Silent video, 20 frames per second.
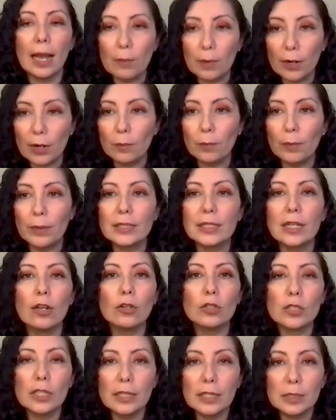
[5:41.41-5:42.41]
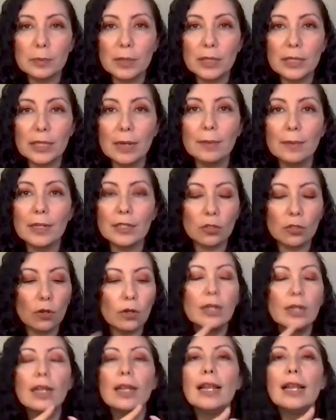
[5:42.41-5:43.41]
Ah, bueno, pues los indispensables
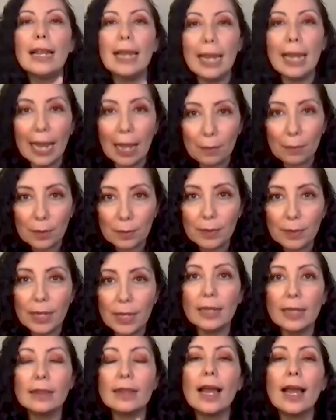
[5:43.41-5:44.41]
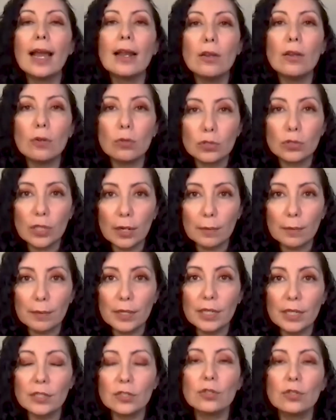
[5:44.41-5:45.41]
son la vivienda, los
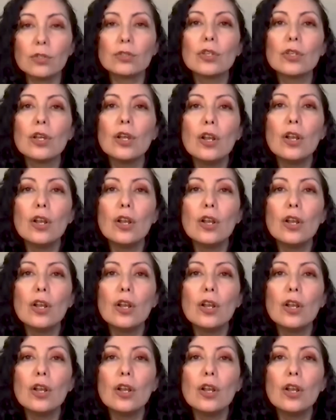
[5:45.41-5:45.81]
servicios,